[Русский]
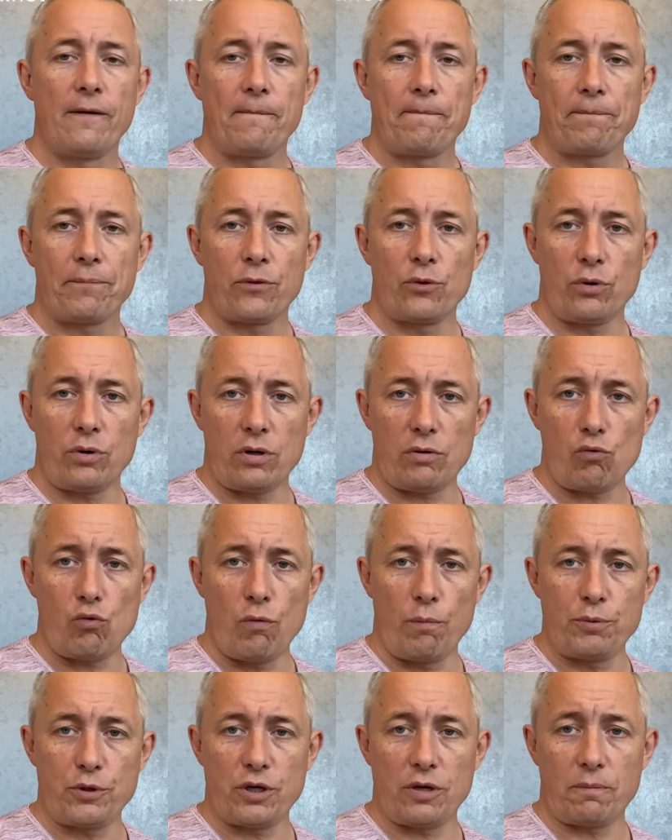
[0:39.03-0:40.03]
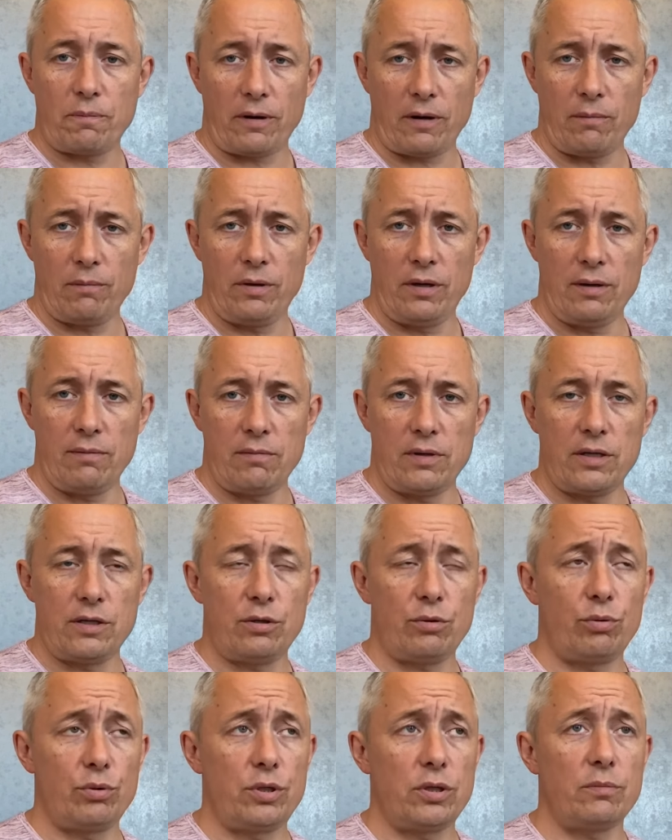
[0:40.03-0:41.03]
Но общая проблема
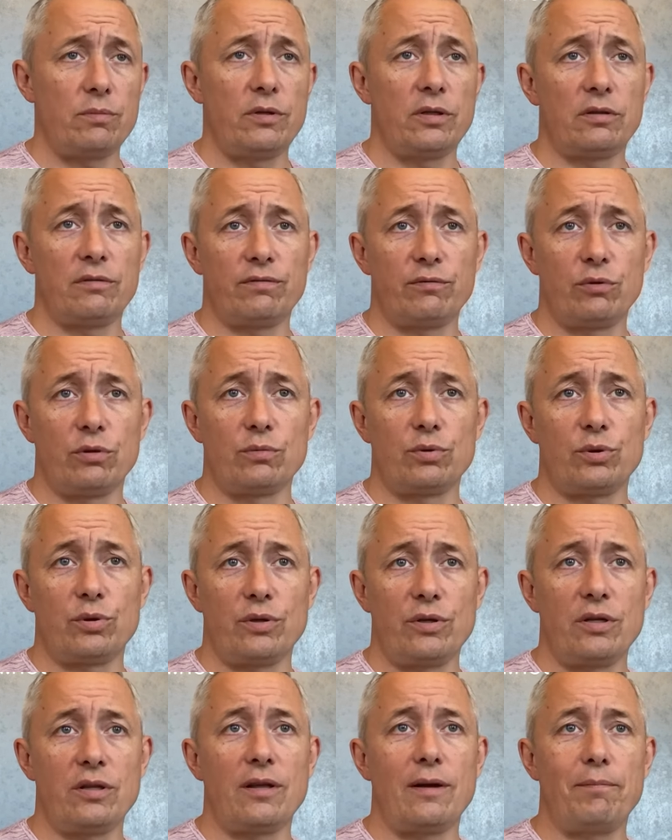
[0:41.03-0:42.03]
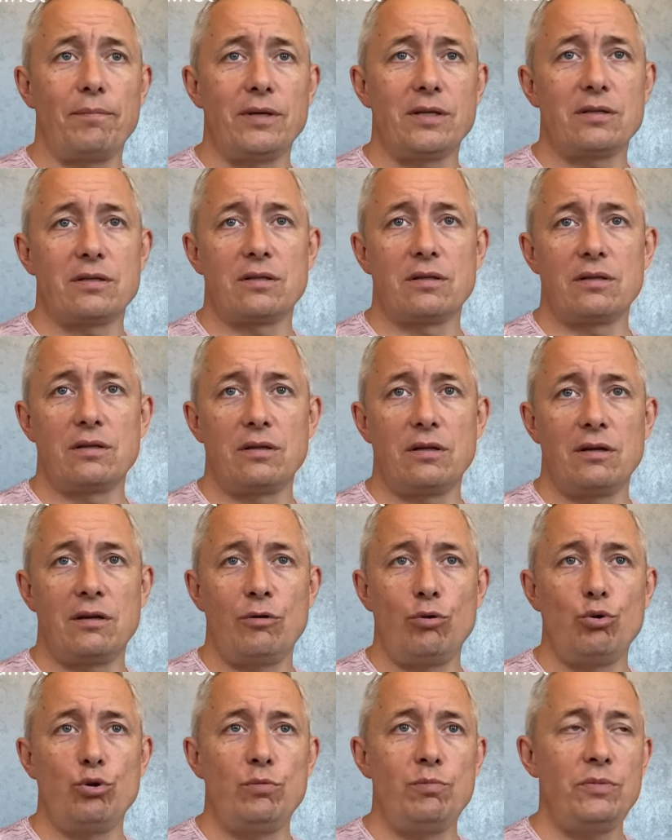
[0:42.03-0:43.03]
этих учебников в том, что они написаны
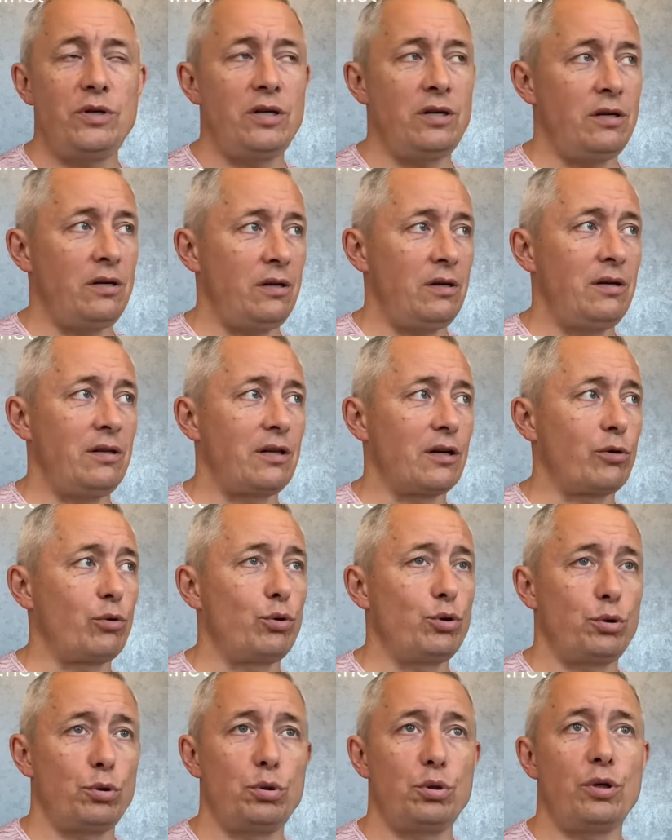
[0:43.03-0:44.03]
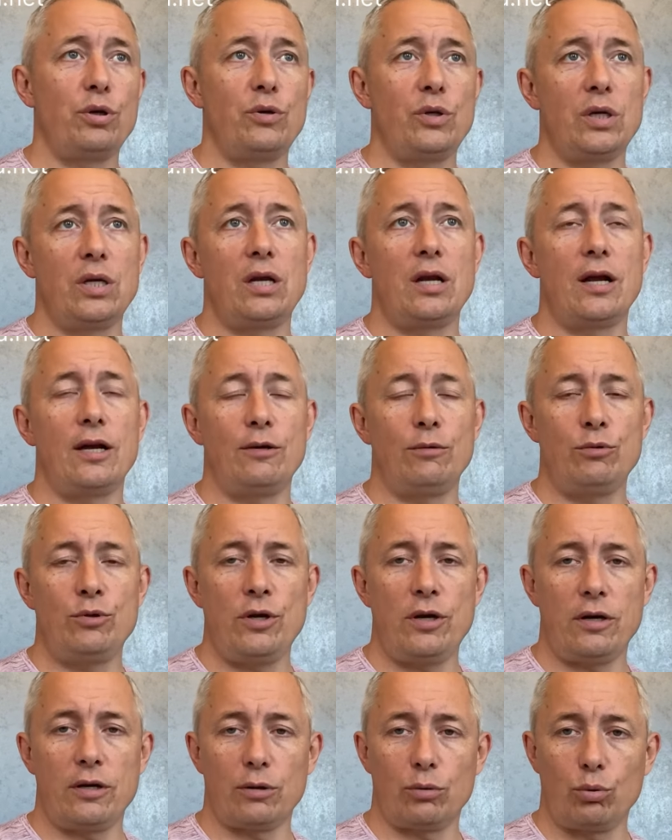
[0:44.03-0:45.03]
людьми и такое ощущение для
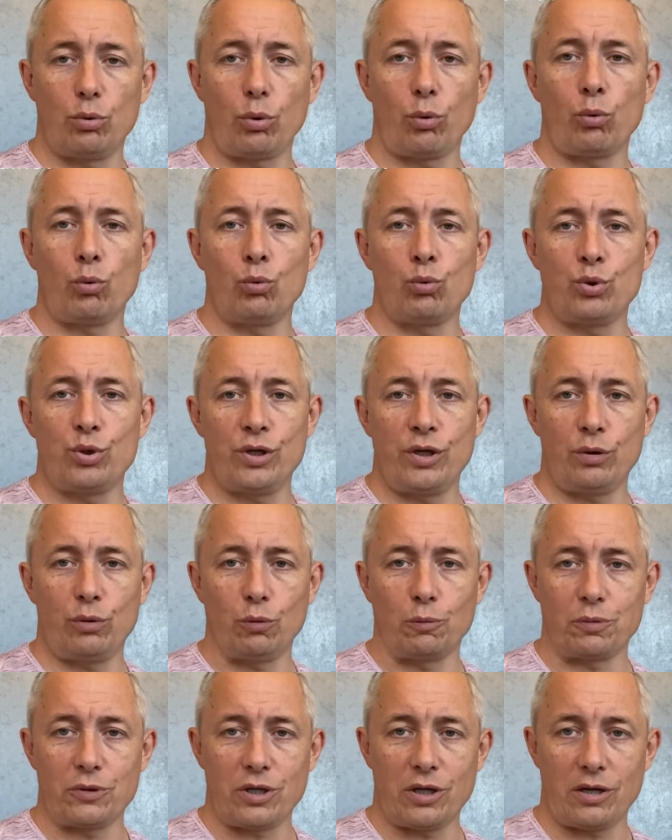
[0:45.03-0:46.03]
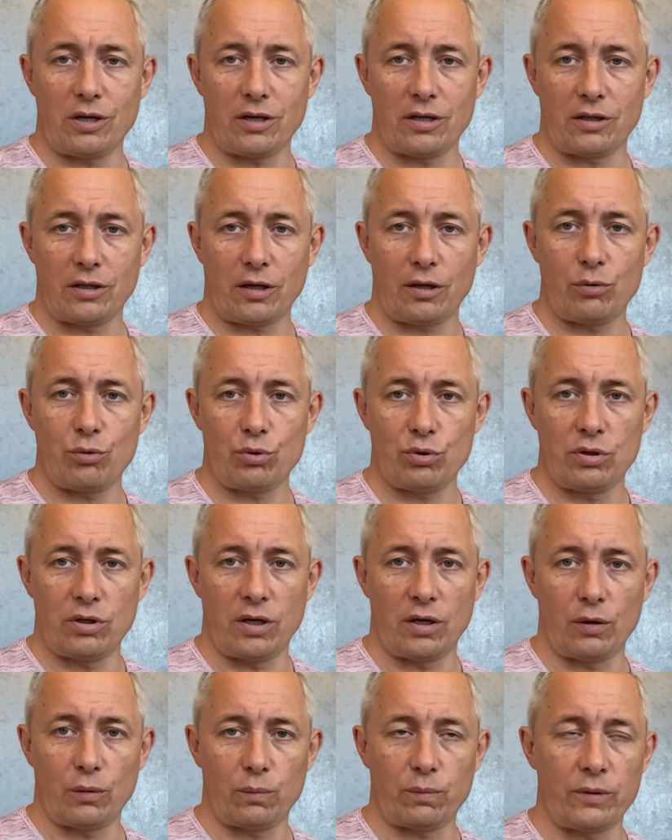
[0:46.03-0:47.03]
людей, которые уже эту психиатрию
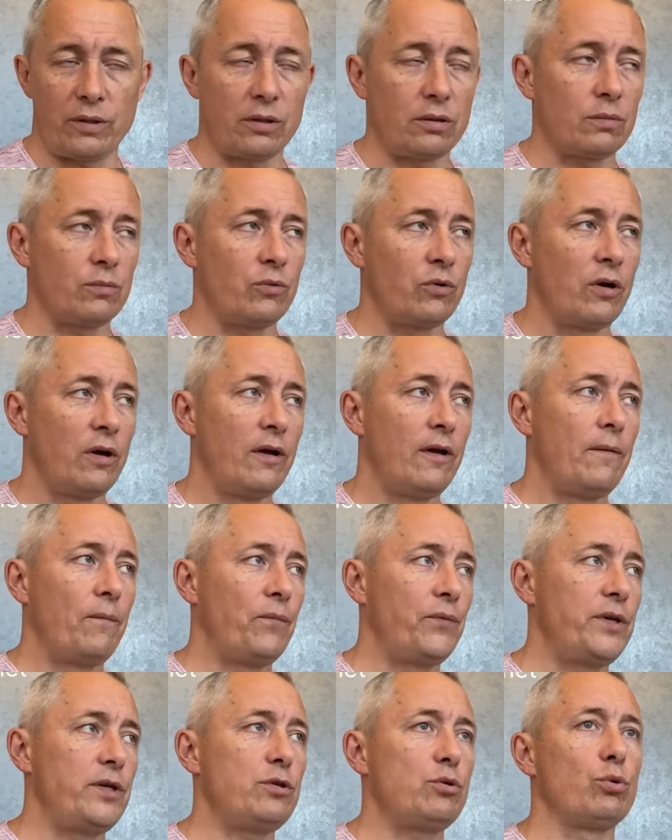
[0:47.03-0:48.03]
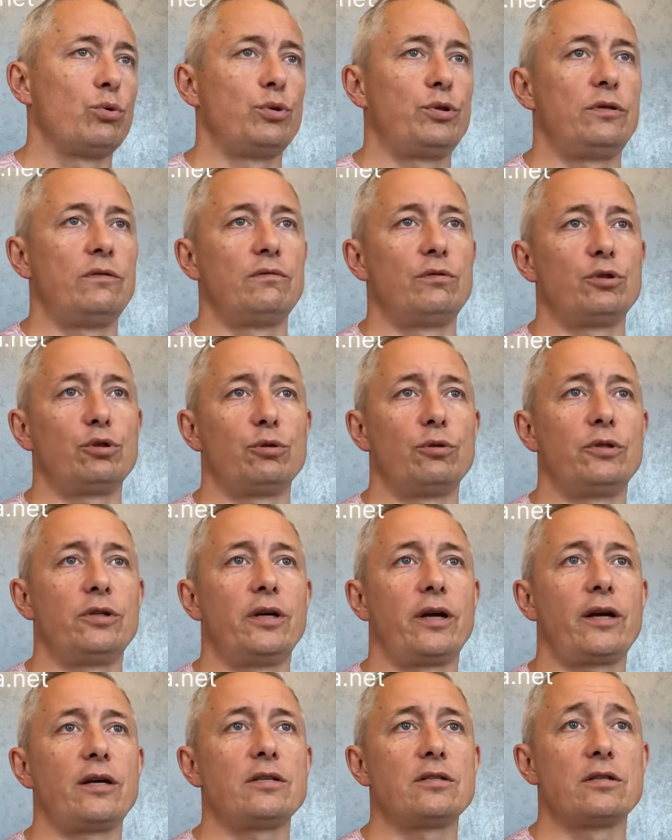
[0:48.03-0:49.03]
знают. Поэтому есть очень
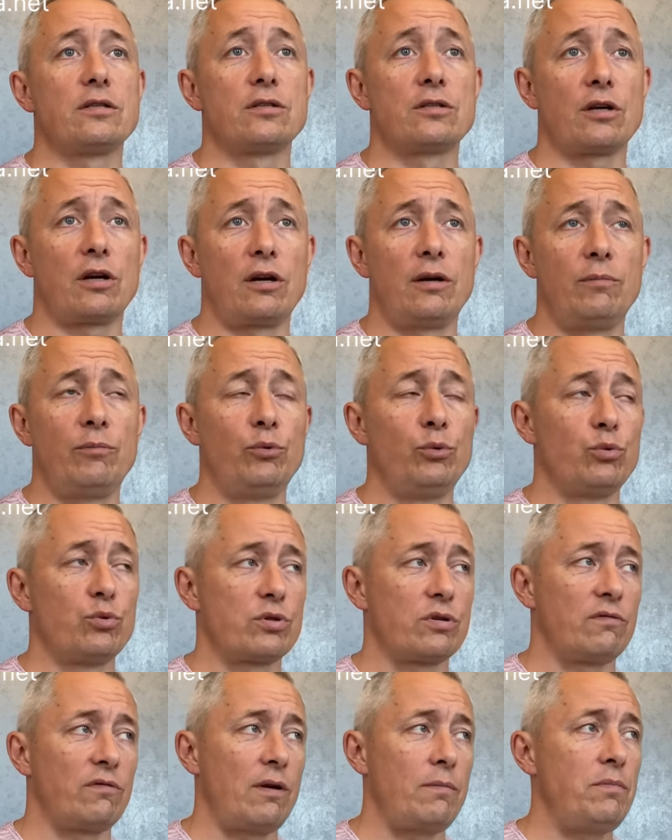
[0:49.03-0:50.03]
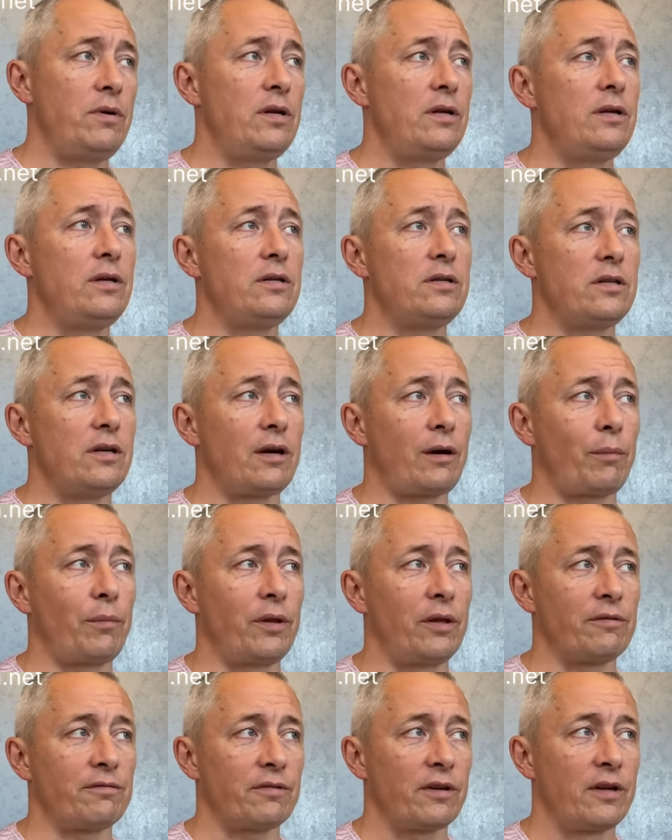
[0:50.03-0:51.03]
высокий риск захлебнуться в обилии терминов